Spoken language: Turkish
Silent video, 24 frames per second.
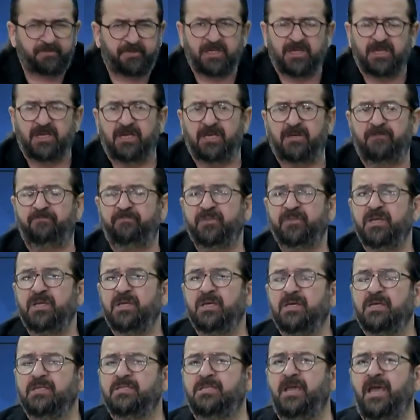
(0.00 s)
E,
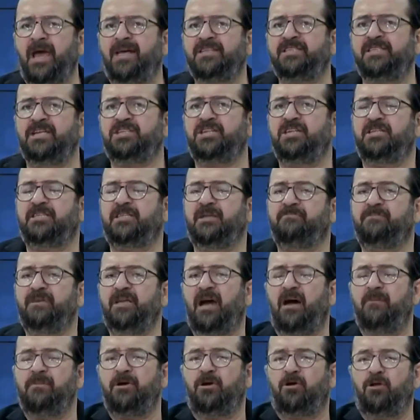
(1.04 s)
siyasi eşitlikten bir
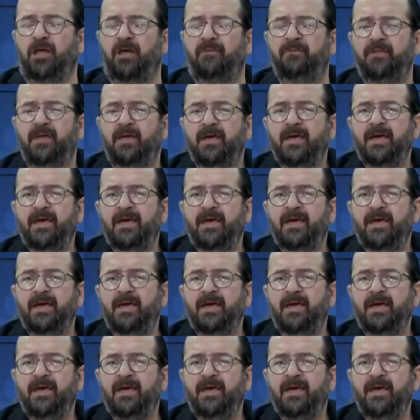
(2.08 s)
haber olan,